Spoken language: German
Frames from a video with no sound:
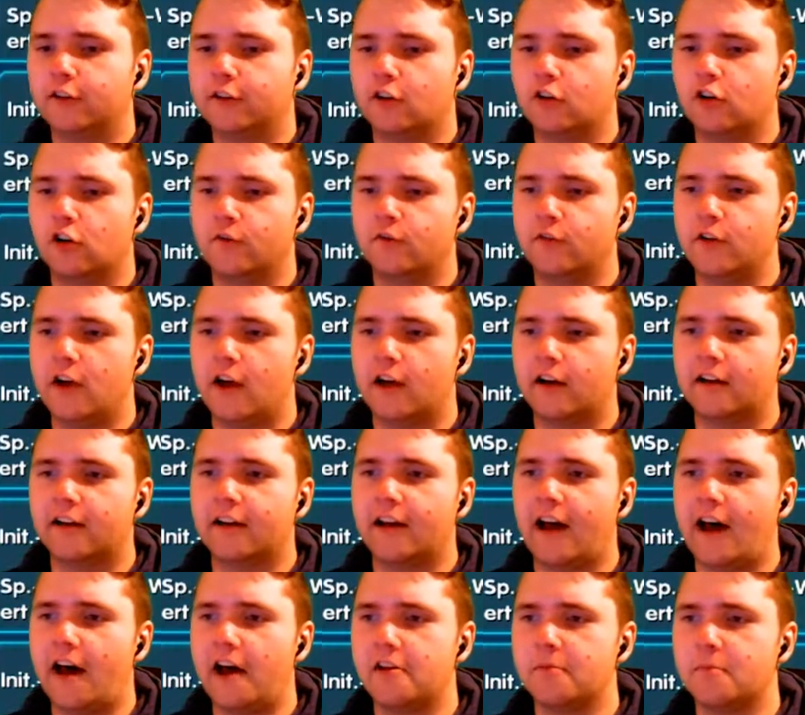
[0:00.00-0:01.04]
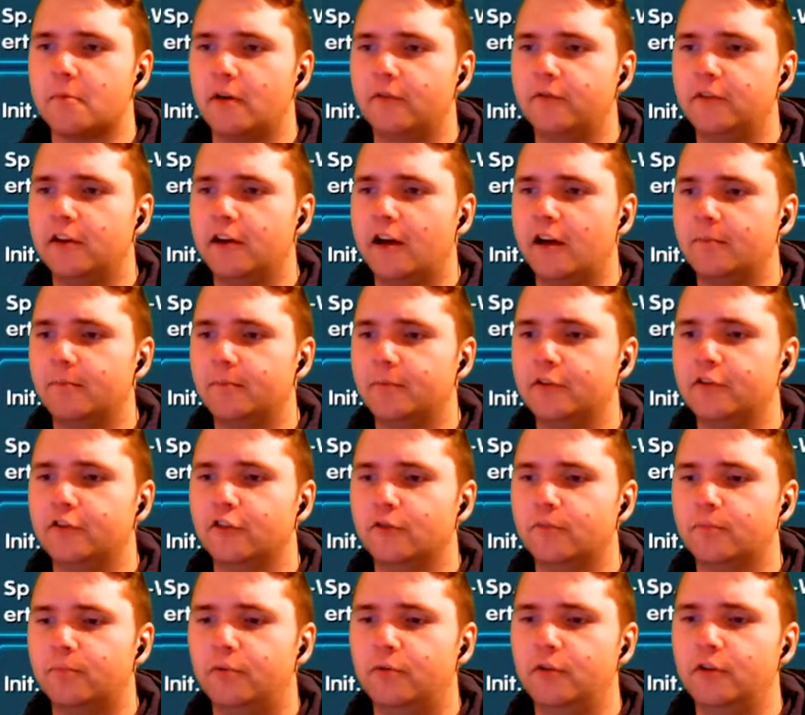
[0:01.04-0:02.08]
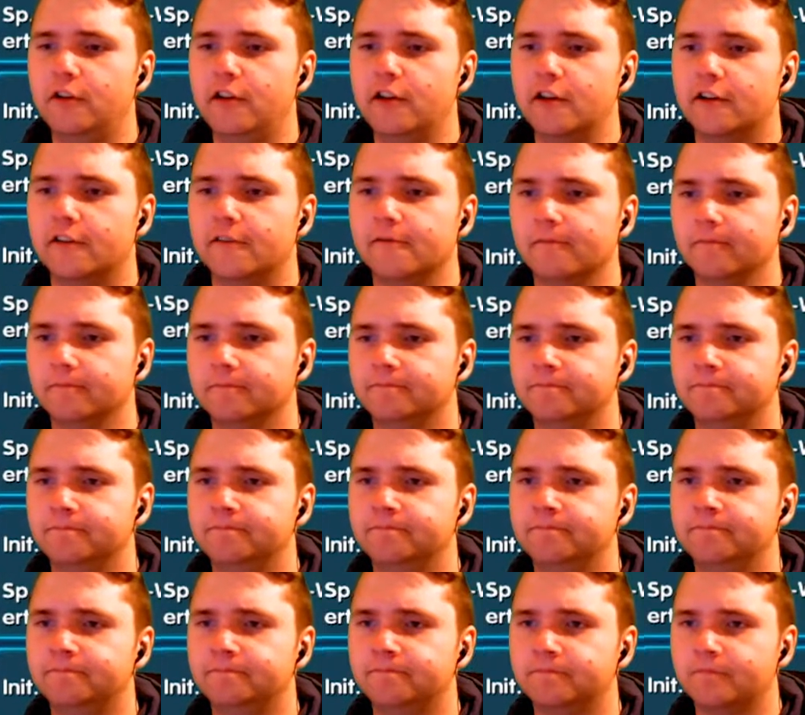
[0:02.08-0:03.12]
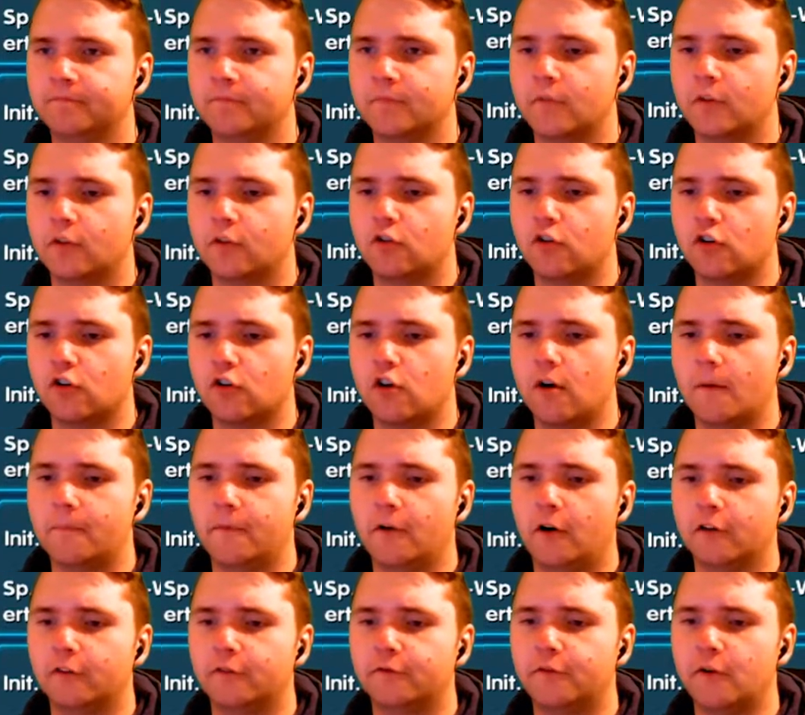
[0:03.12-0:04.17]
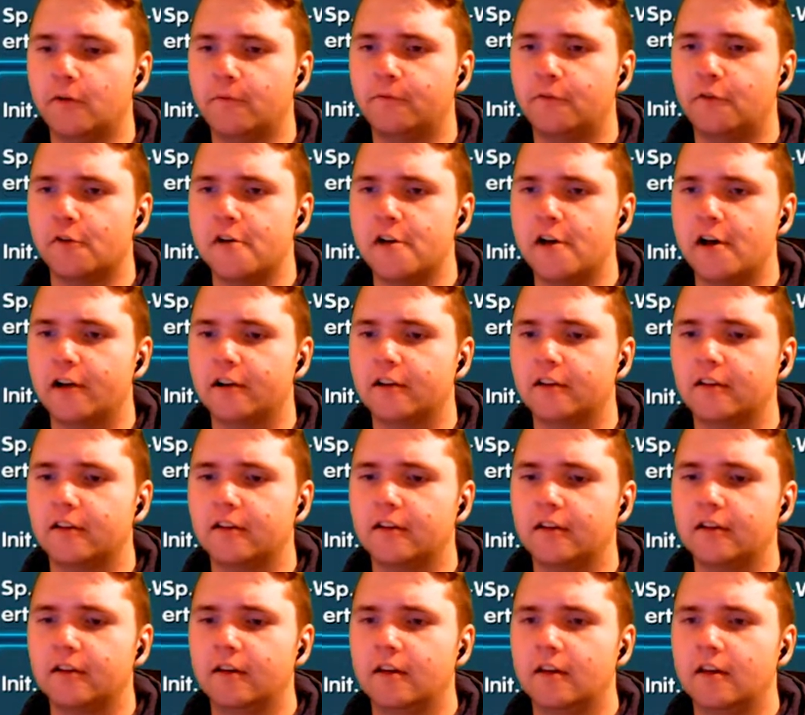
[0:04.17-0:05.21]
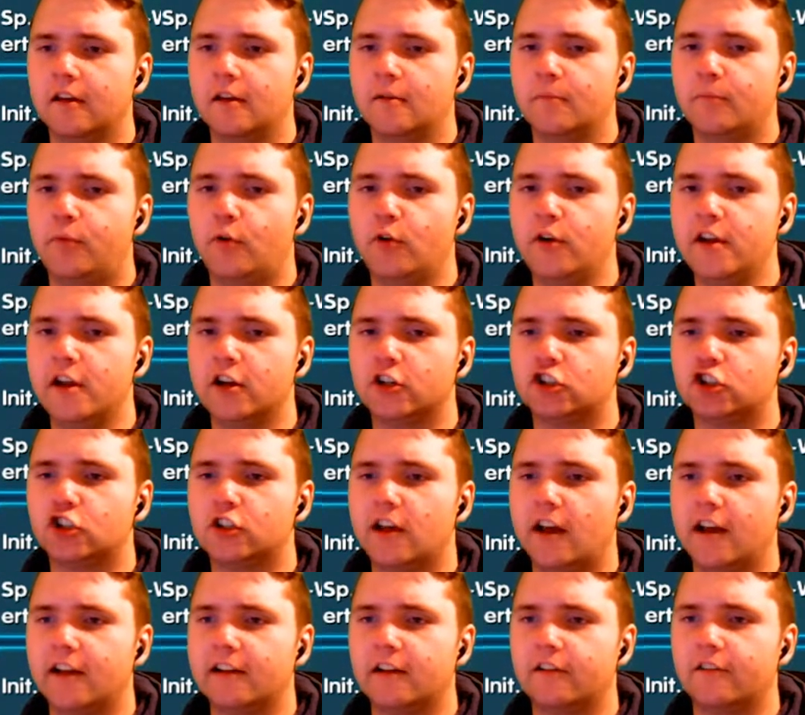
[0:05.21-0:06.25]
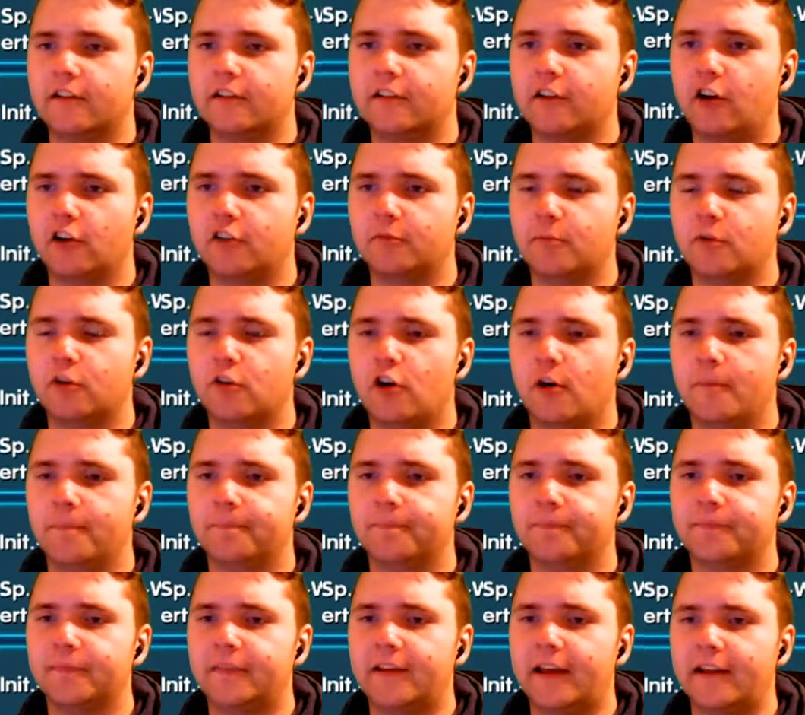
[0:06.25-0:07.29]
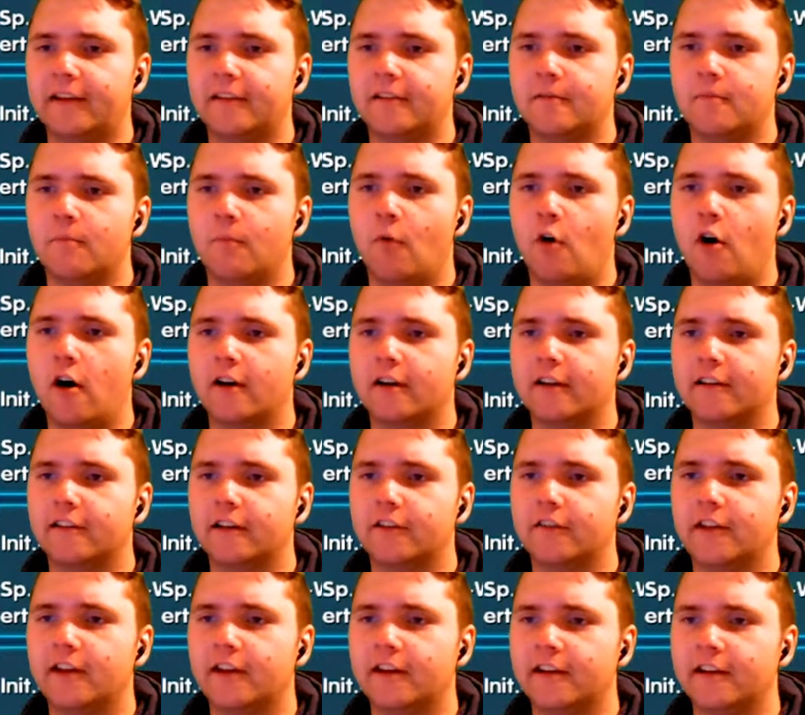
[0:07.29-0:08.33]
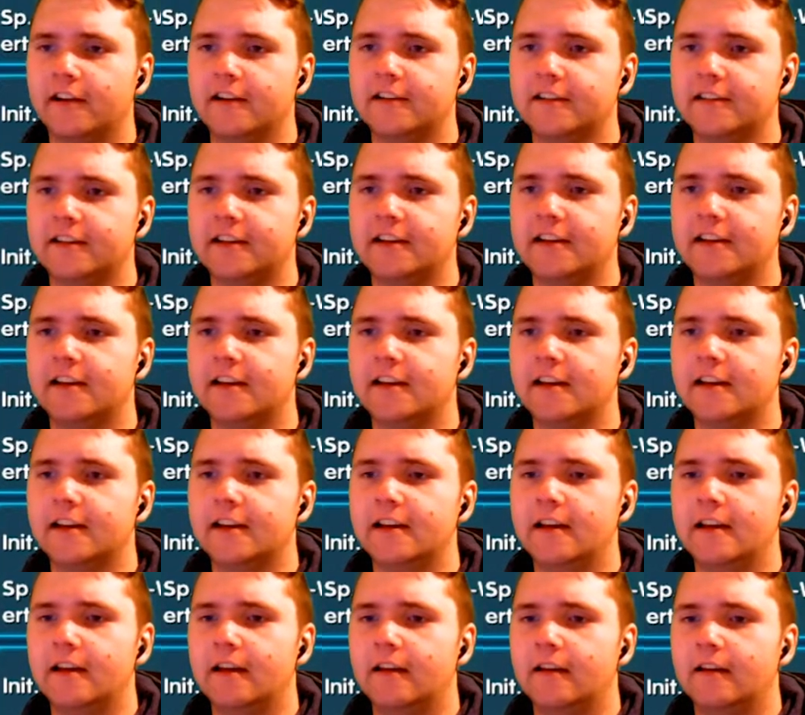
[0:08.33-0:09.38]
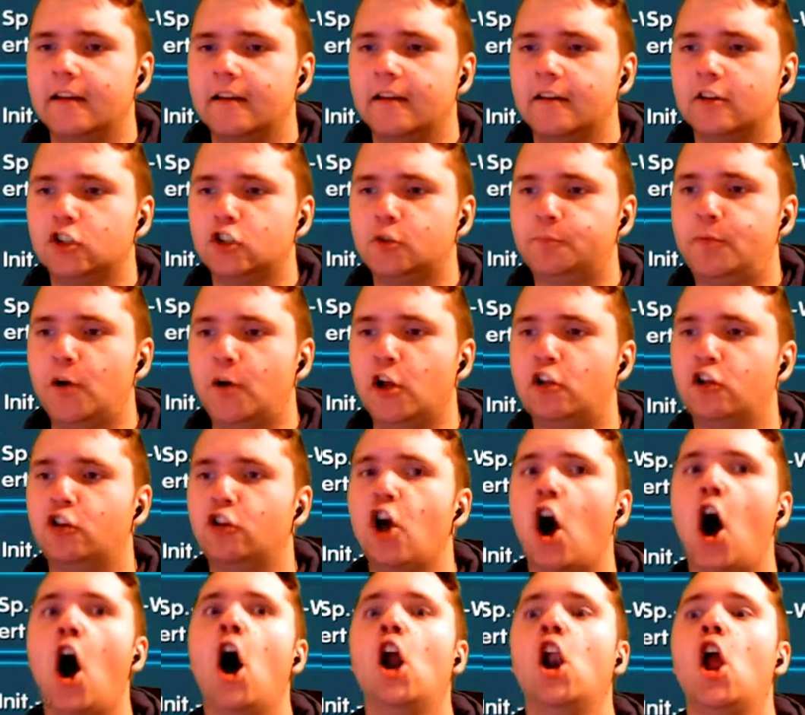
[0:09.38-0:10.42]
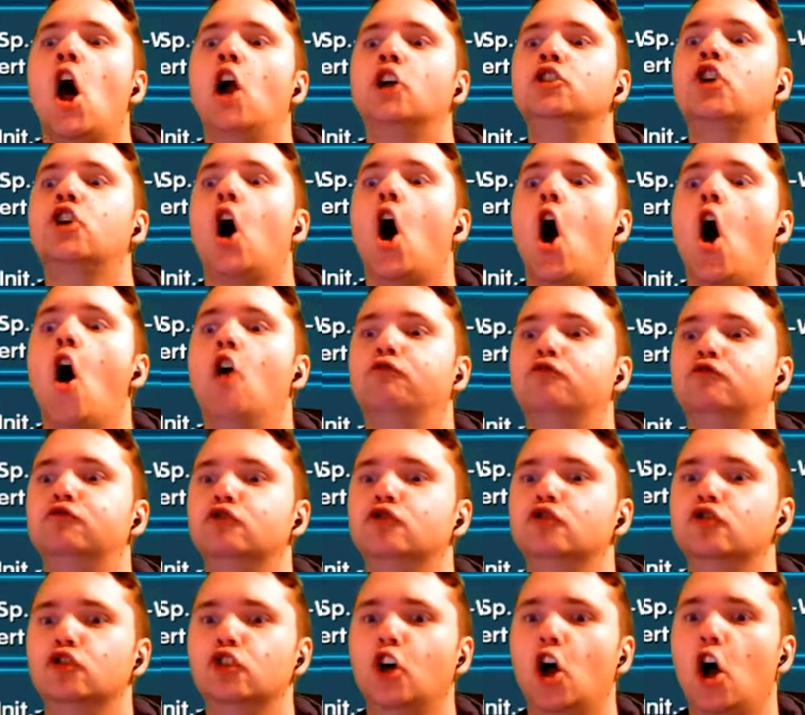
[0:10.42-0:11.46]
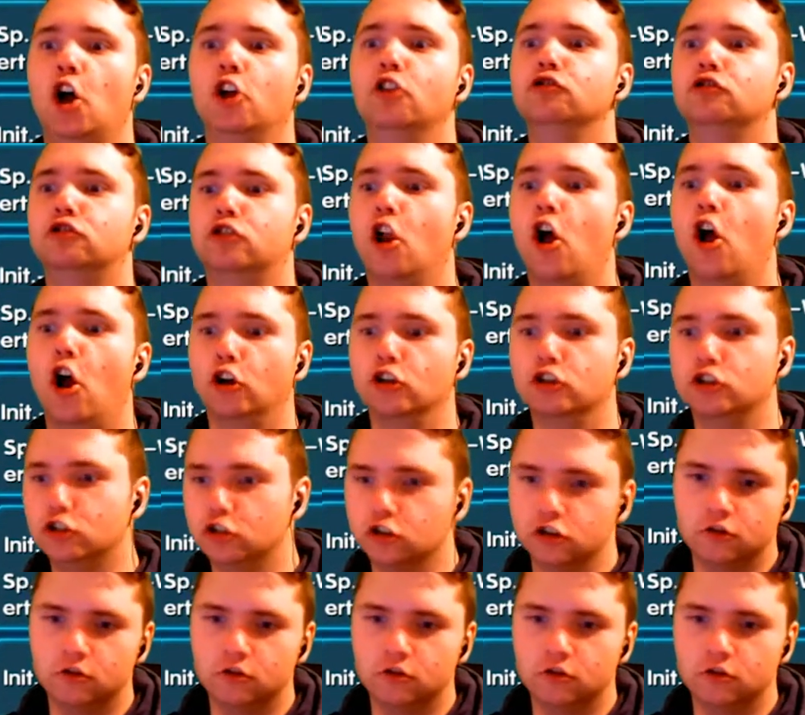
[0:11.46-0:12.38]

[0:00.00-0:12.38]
Da können wir ja gerade mal wieder ein bisschen polieren. Gucken, ob wir aus 500 Poliersteinen denn was rausbekommen. Denn morgen ist ja wieder Gildenkrieg. Spezialangriff! Endlich!